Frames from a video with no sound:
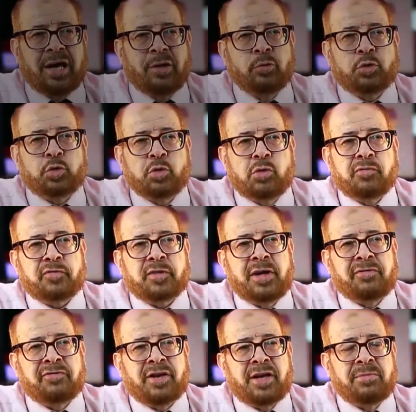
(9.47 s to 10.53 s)
تعالوا نشوف
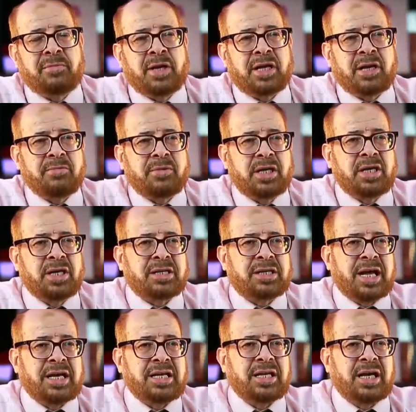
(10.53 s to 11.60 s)
الفيلم الجميل
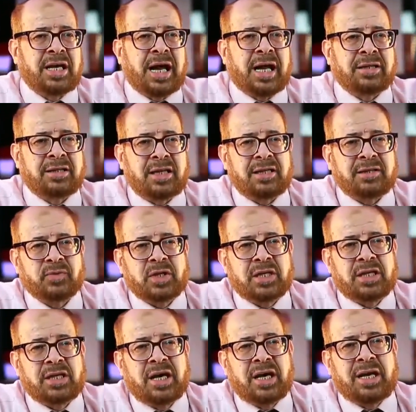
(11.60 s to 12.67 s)
الثاني اللي عندنا
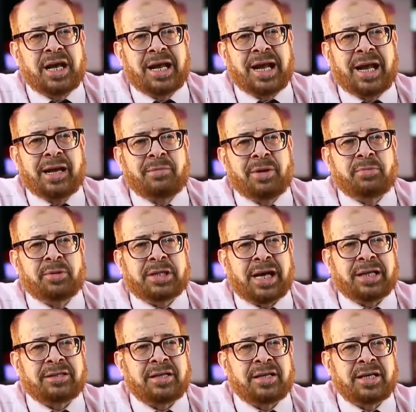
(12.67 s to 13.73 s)
اللي هي العلامات
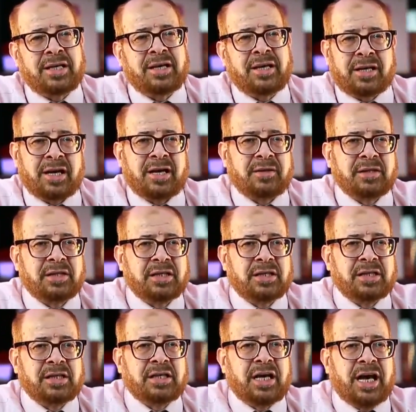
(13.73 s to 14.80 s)
بتاعه الايه الكلمه
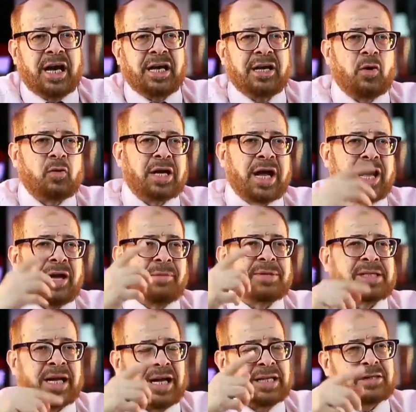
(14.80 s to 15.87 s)
احنا قلناها
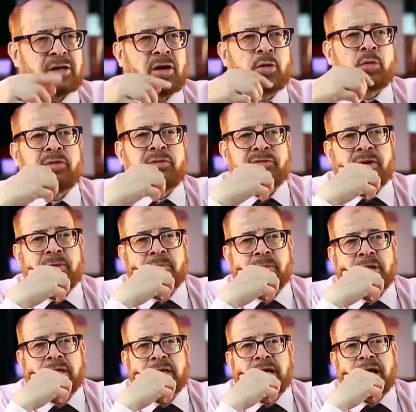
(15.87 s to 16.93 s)
بس انا عايز اقرا لكم الفيلم
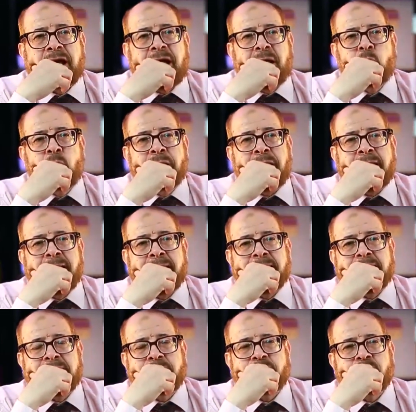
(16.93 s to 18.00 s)
اول
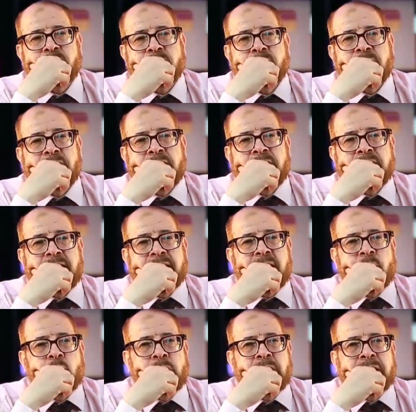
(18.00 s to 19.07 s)
حاجه ان
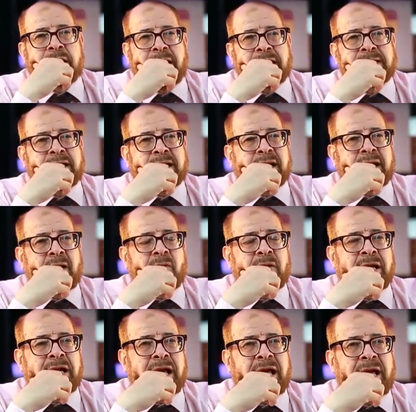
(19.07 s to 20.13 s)
انا اقول ان عندي كلى
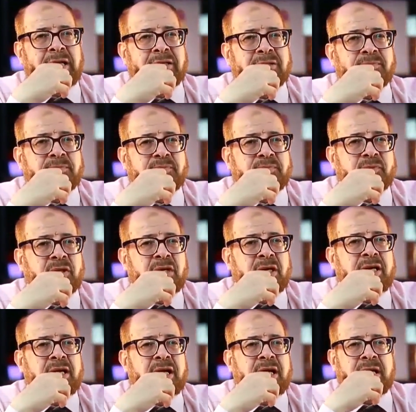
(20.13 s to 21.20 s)
ولا لا
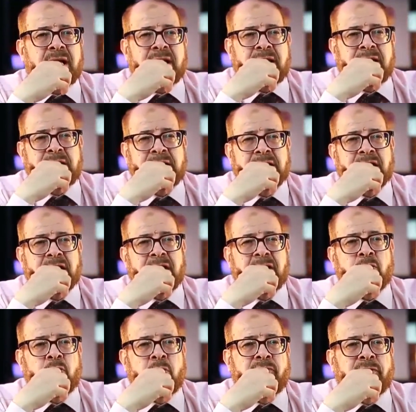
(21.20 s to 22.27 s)
اللي هي ايه
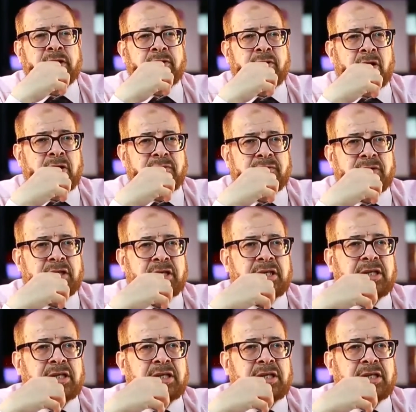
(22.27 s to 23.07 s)
الاوفر درايف